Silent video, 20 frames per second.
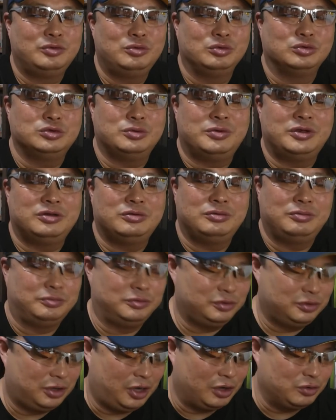요즘에는
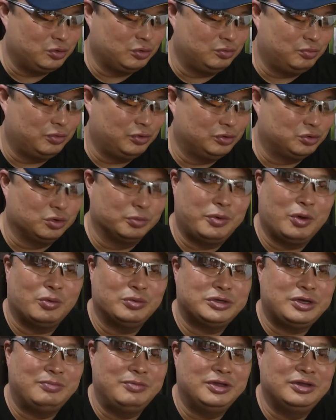계속 뭐
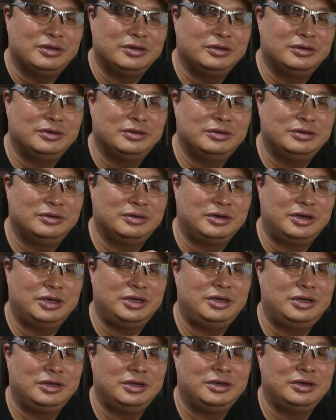조폐공사
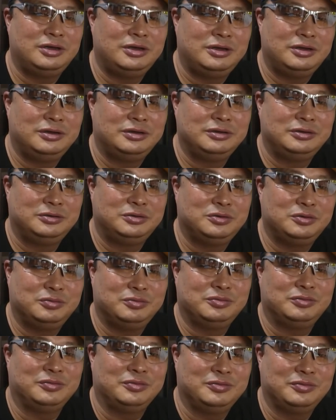민트들이
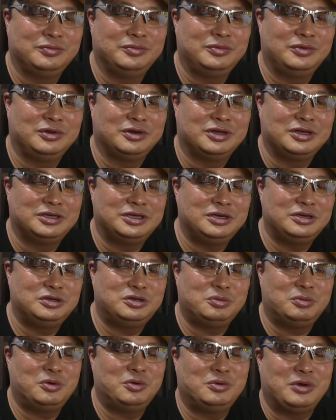좀
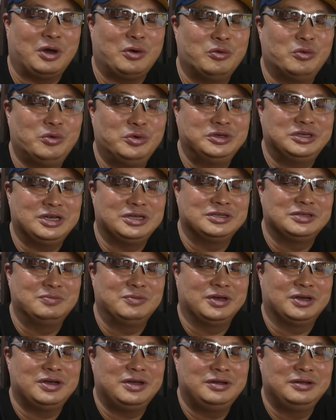시리즈별로 나오고 있지
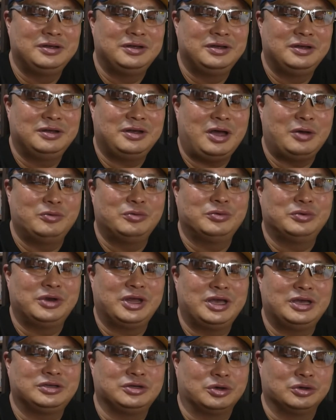않습니까?
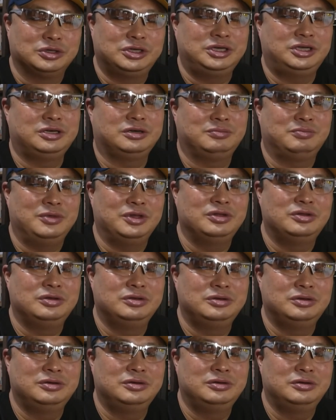한국은행의 정식
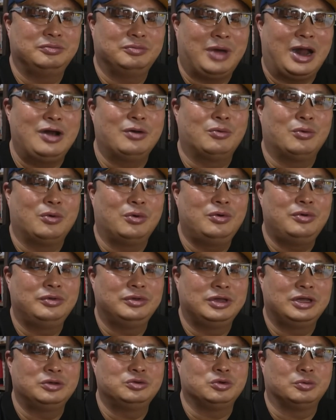민트 말고
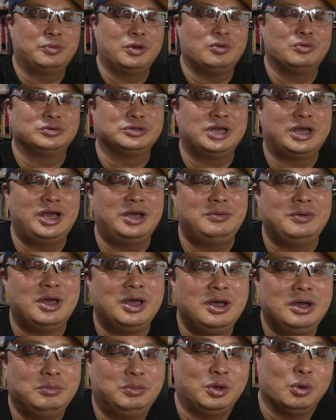조폐공사의
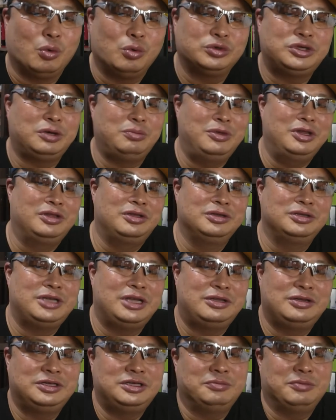비공식 민트
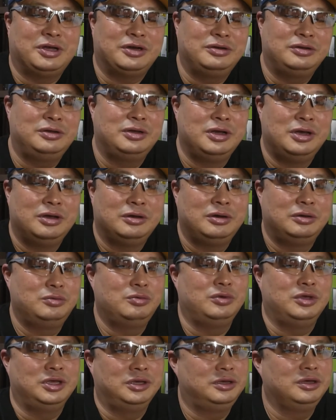세트지만은
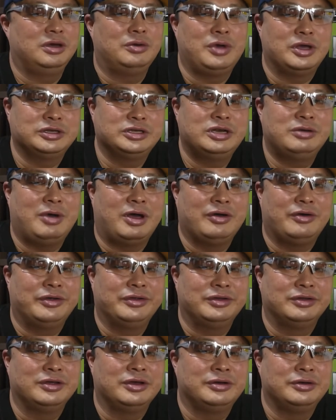그래도 인기가 굉장히
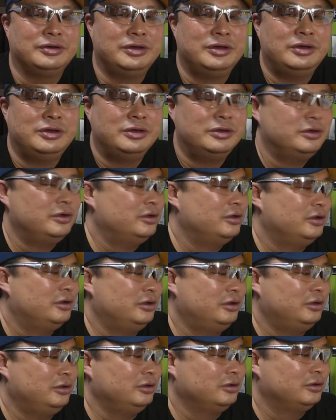많거든요.
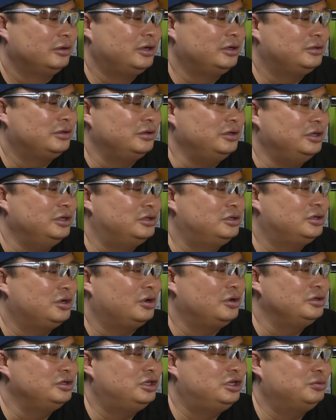그래서
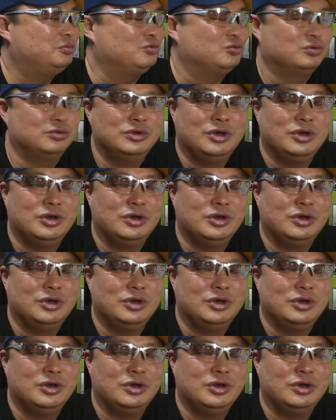이천십구